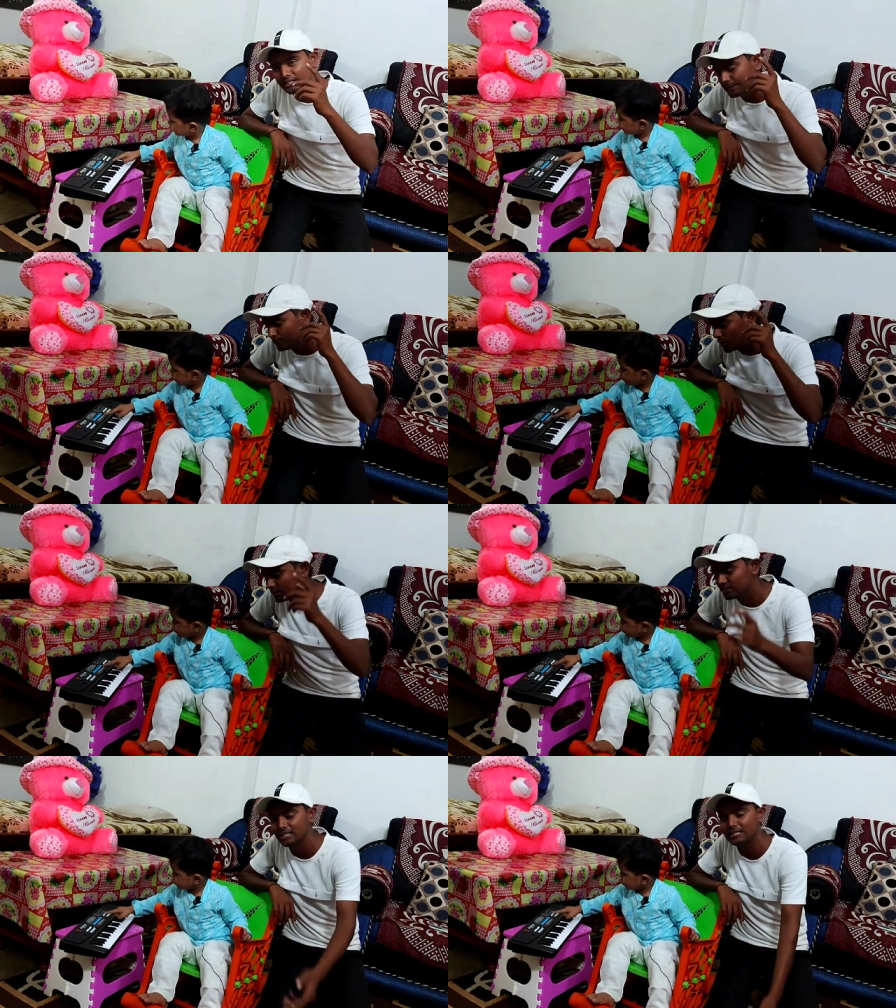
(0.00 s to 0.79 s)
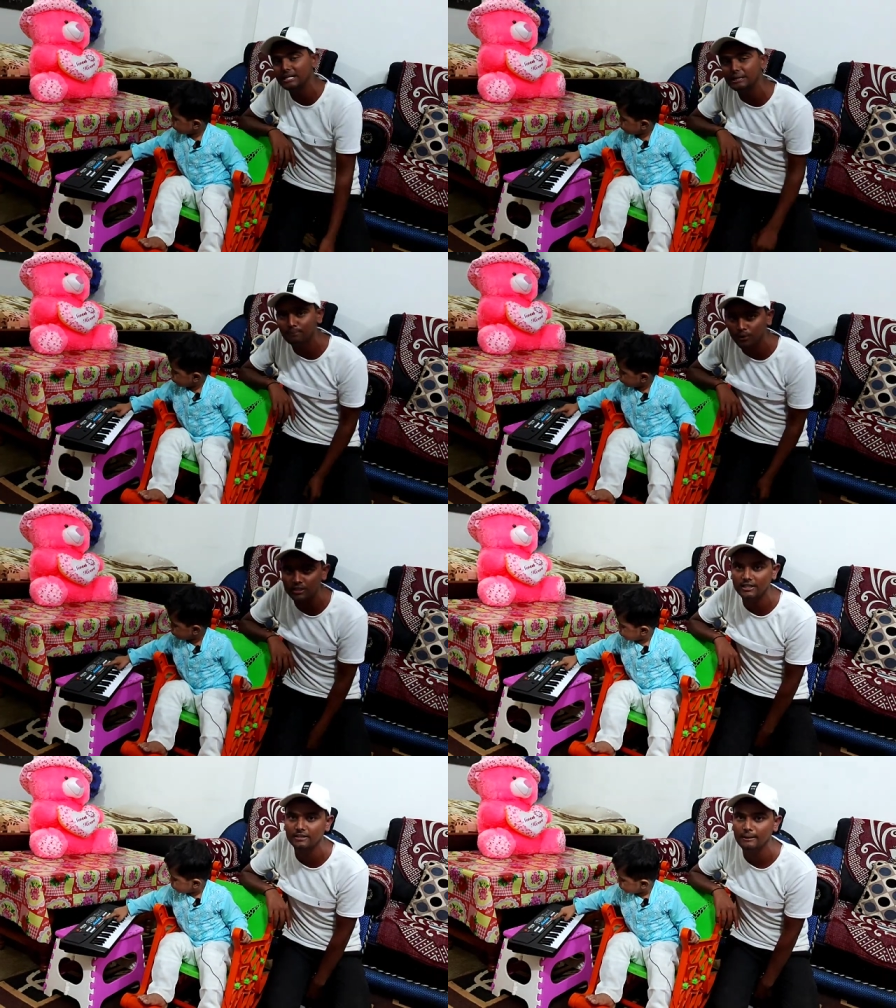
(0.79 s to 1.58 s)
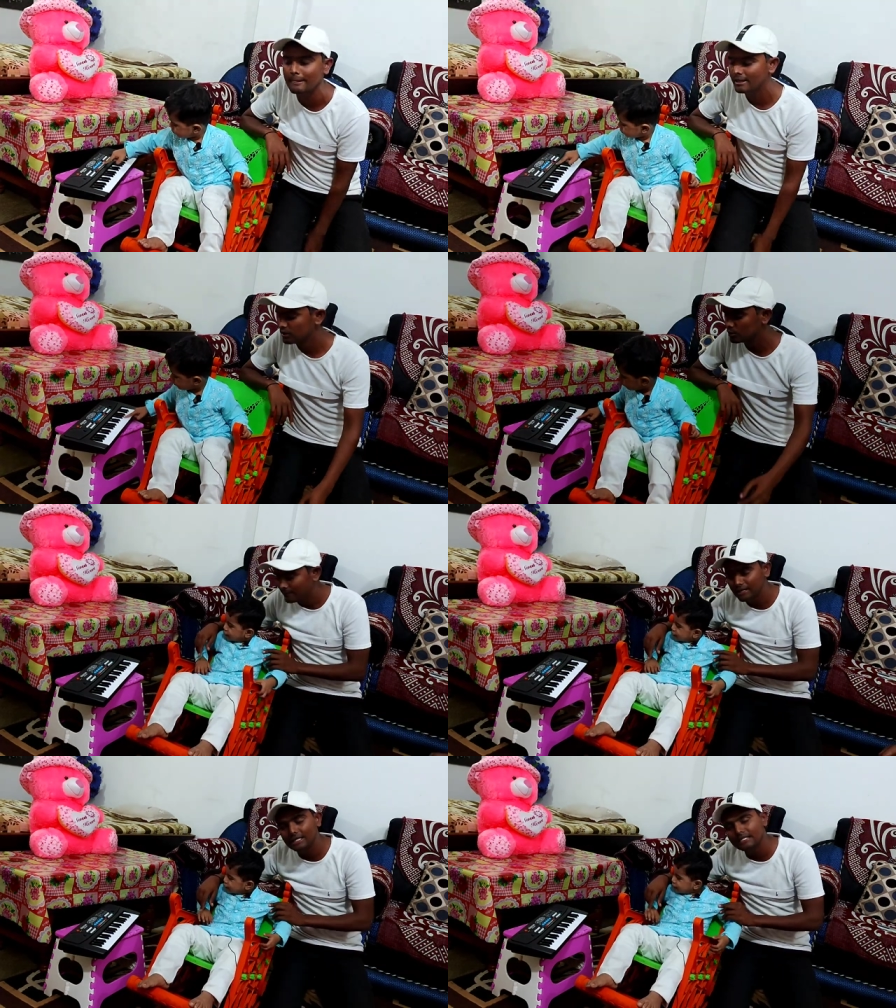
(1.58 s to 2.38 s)
ये बहुत ही ज़्यादा इंपॉर्टेंट है
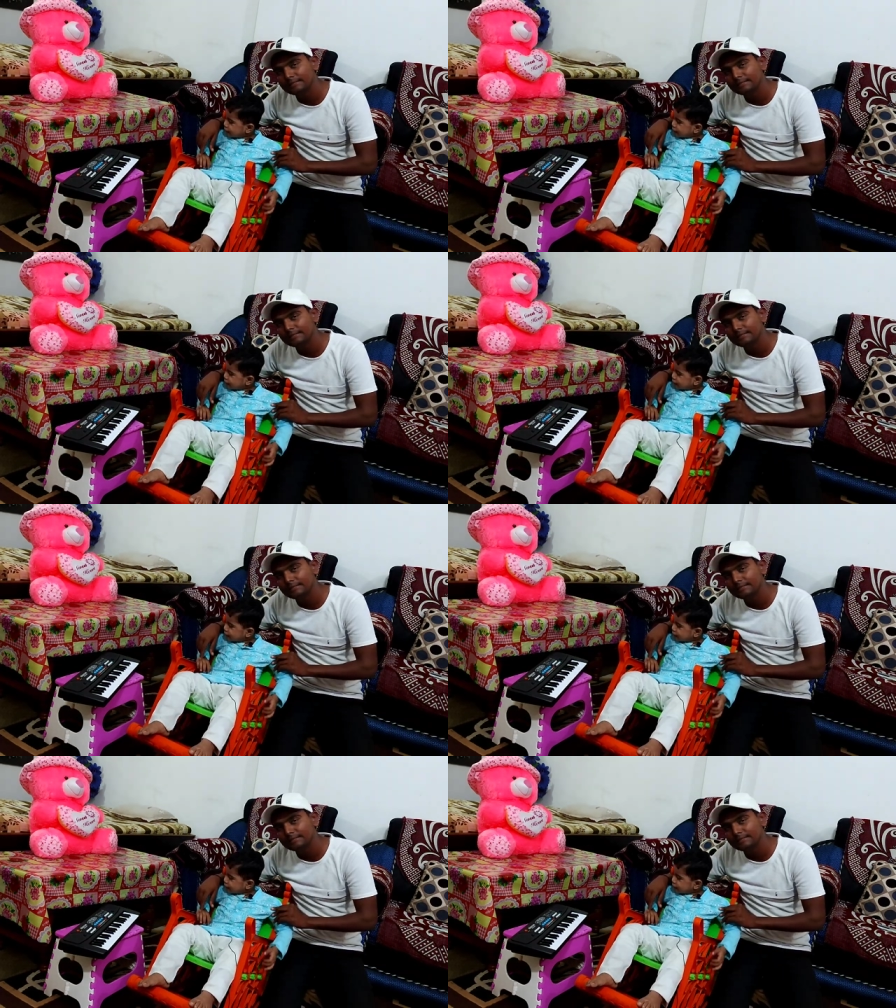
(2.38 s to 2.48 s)
तो पहले